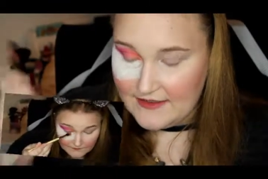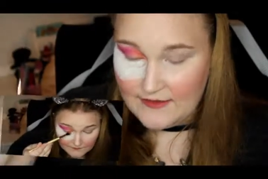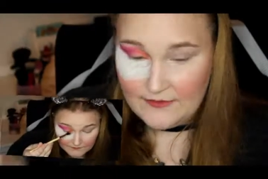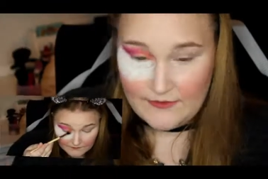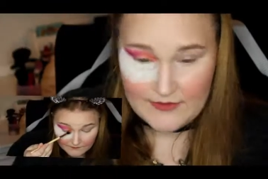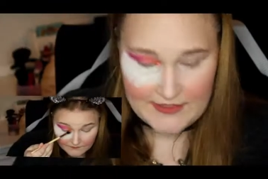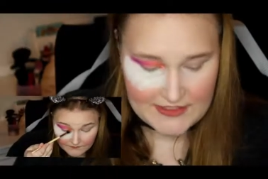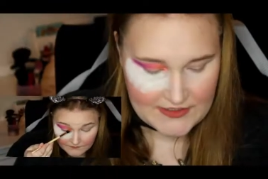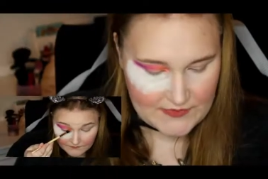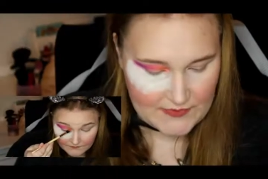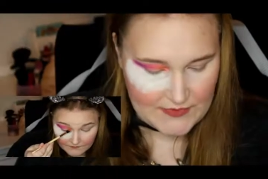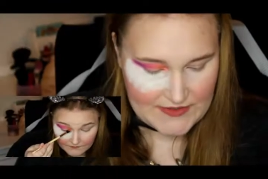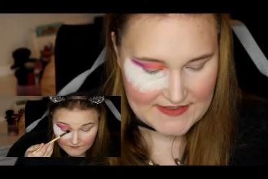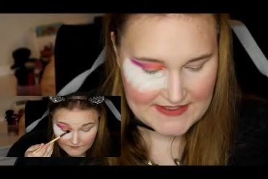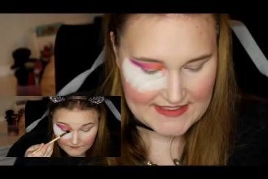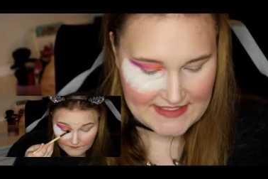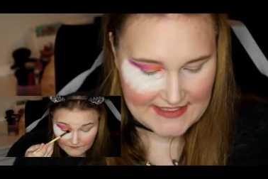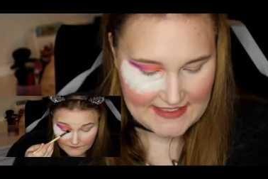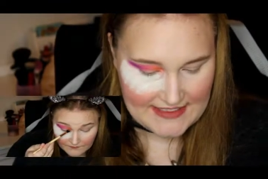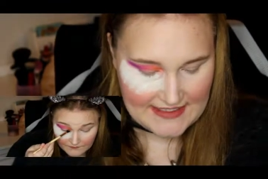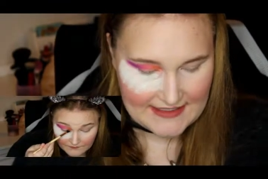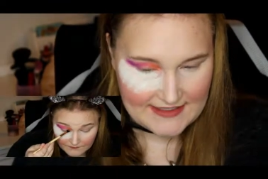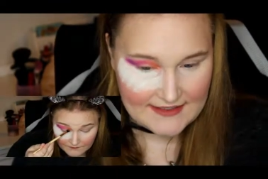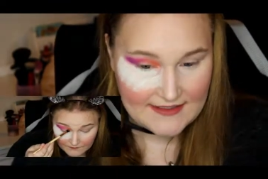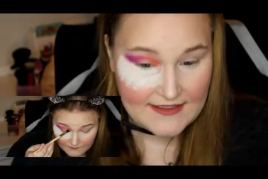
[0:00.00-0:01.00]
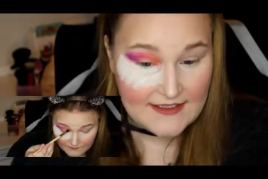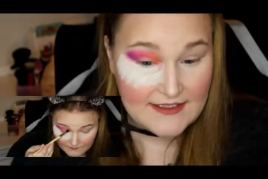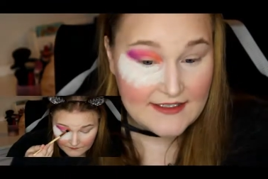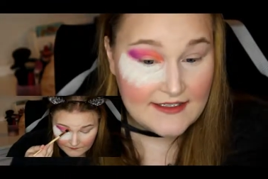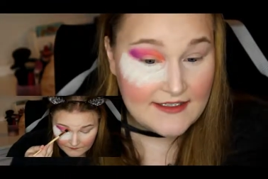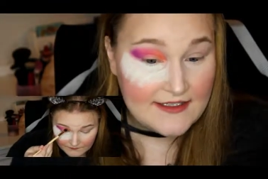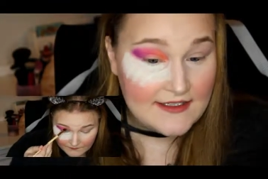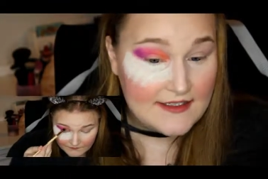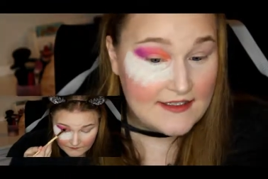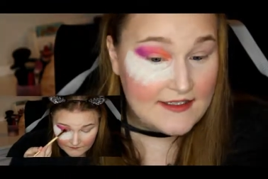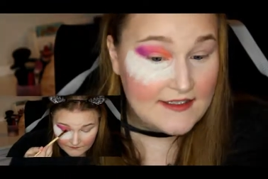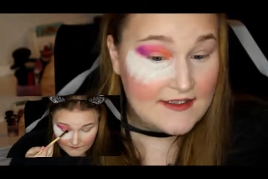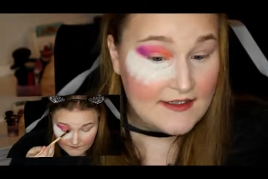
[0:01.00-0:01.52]
Und ich muss sagen,
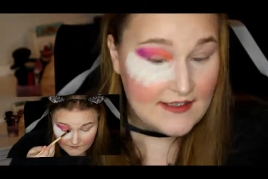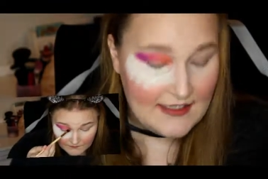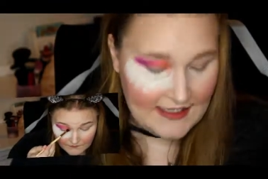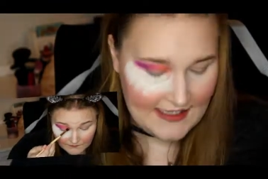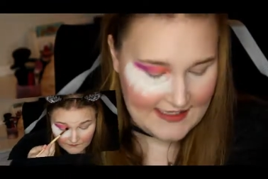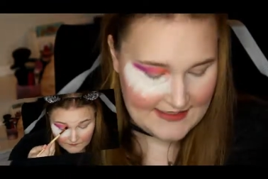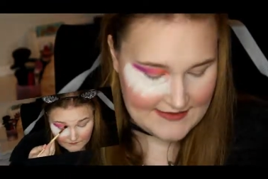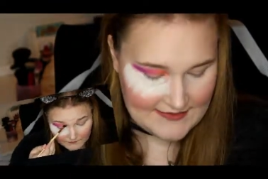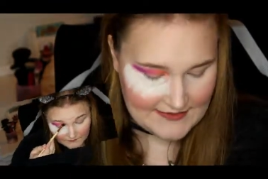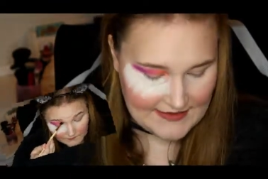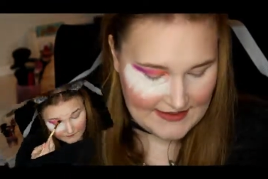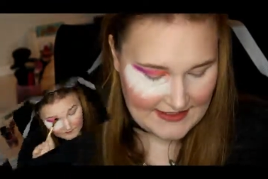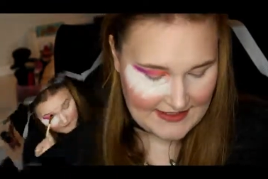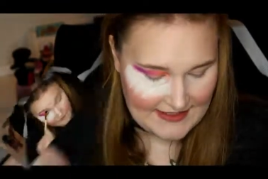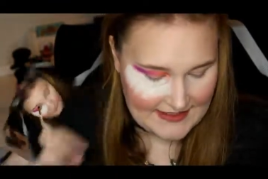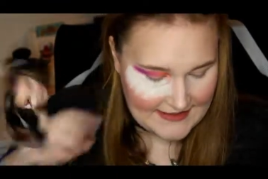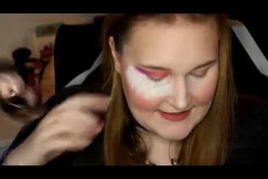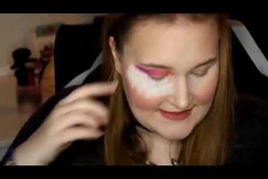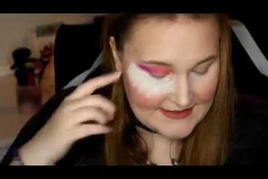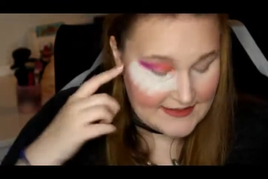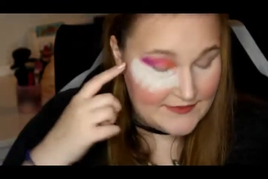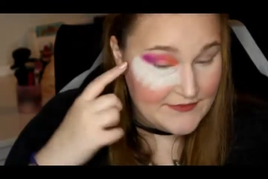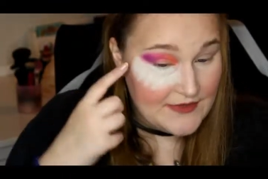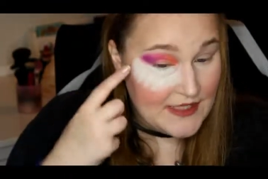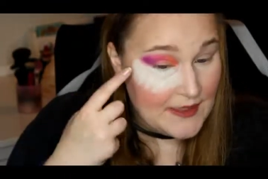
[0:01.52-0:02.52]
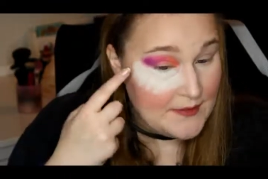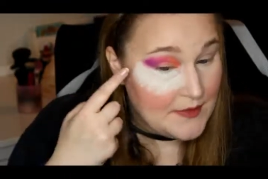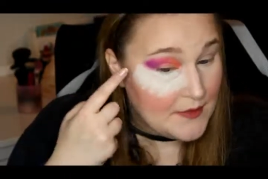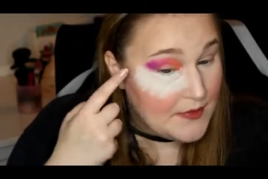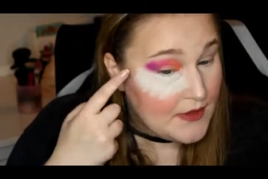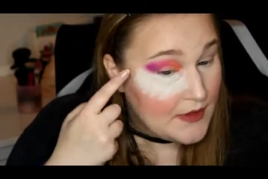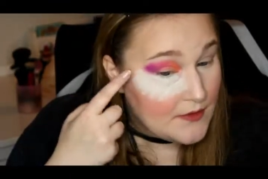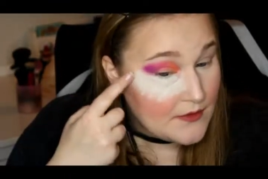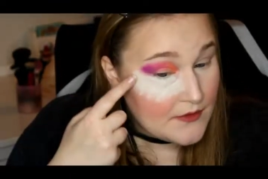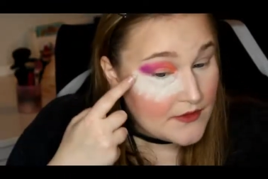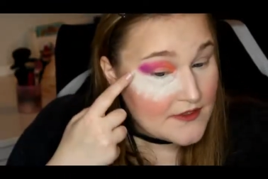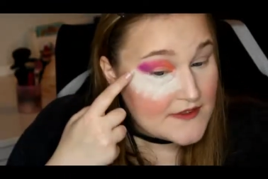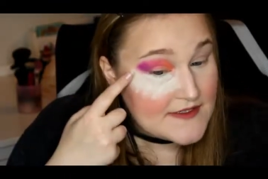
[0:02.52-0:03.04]
also gerade die Farbe
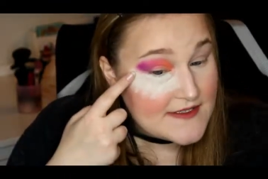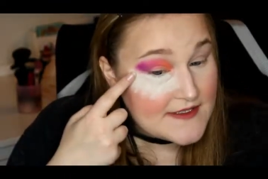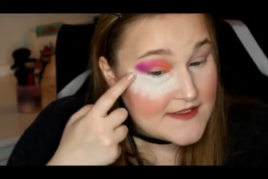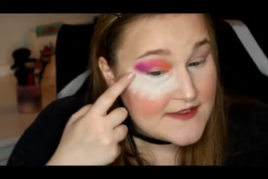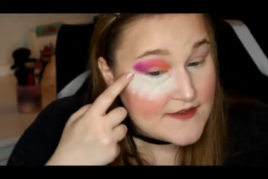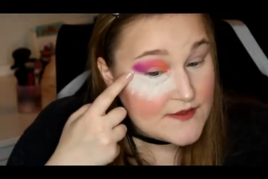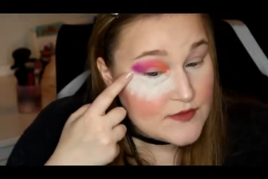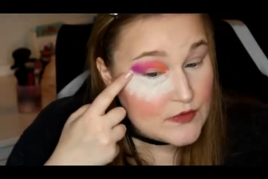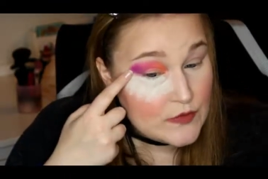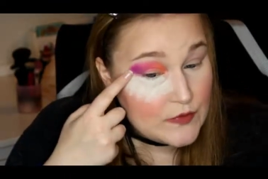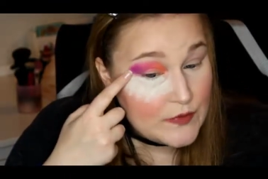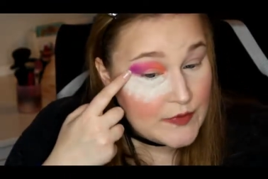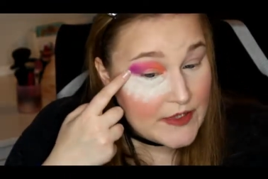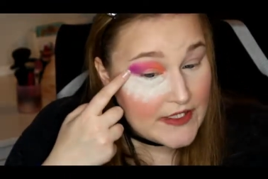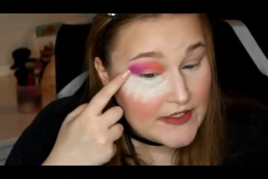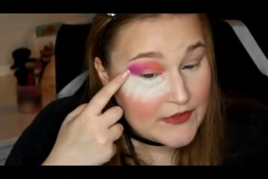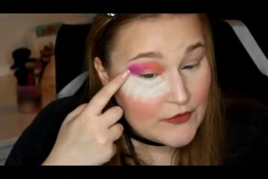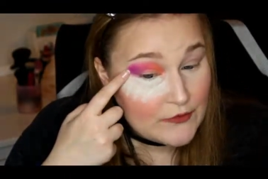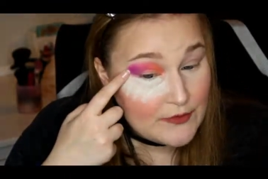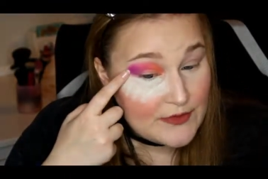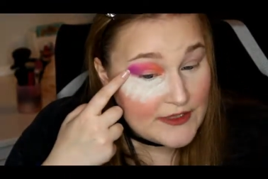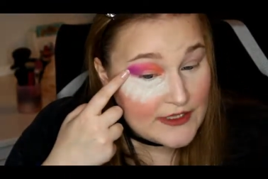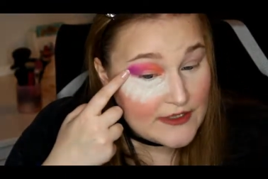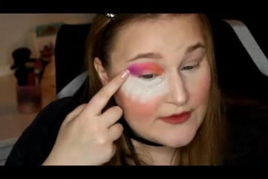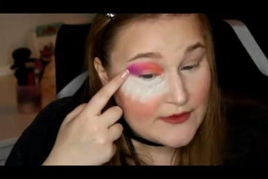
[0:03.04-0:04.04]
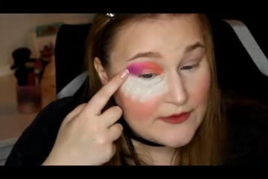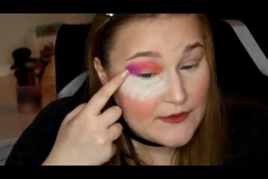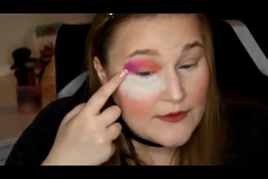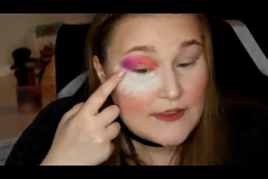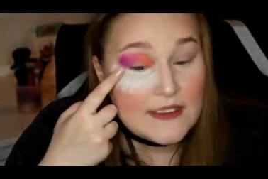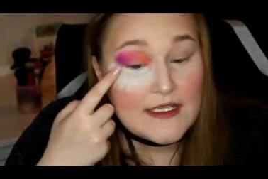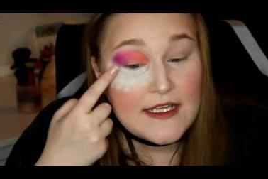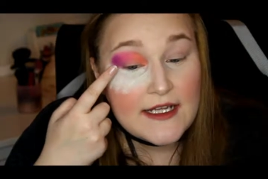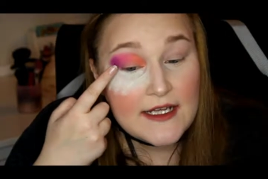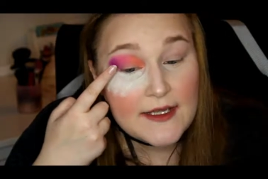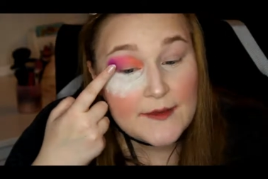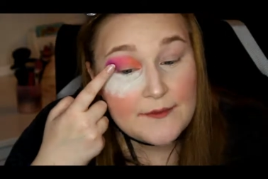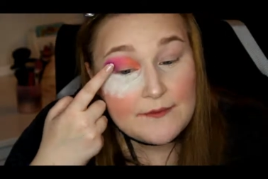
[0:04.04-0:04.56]
Pop Rocks ist super, super cool.